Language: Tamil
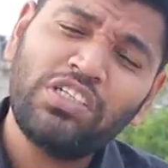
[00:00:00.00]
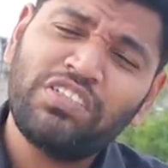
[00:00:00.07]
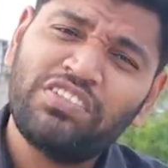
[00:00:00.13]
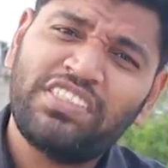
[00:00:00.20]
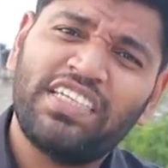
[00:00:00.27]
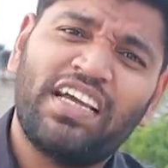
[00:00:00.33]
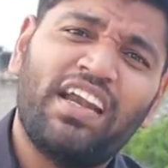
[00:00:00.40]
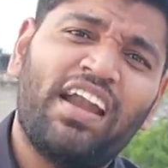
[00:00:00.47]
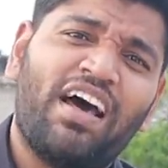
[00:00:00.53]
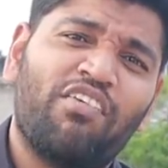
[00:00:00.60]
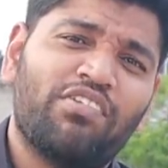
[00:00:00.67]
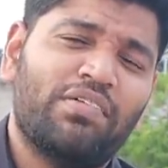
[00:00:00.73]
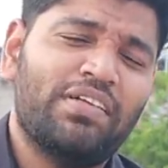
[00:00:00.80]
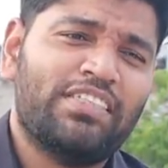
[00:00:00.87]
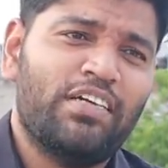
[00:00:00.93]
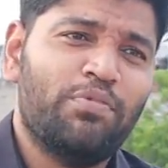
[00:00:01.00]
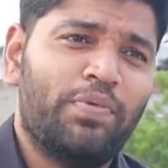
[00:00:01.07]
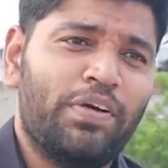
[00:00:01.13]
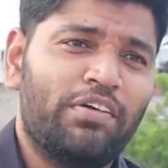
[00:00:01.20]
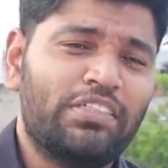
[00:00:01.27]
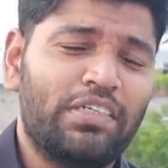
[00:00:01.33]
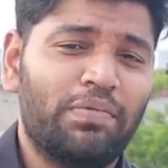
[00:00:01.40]
பிடிச்ச விஷயங்களை நான் வந்து அப்படியே சேவ்
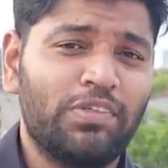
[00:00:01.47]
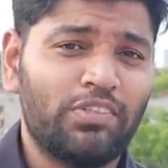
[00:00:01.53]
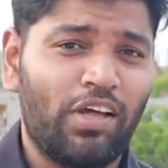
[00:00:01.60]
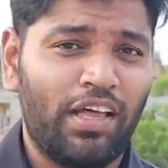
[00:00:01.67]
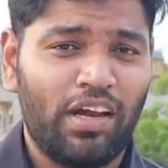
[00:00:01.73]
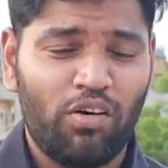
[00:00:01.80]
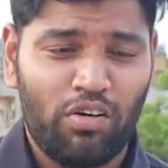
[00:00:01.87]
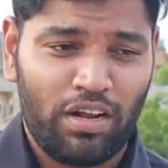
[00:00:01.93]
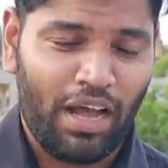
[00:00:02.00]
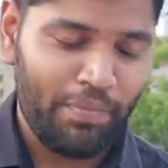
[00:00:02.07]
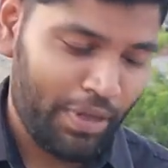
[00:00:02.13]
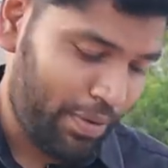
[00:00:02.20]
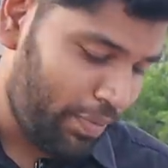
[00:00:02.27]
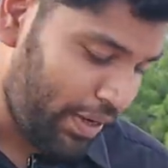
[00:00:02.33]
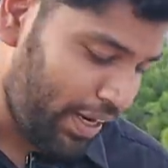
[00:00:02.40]
பண்ணி வச்சிருப்பேன் ஸோ அதெல்லாம் உங்களுக்கு காமிக்க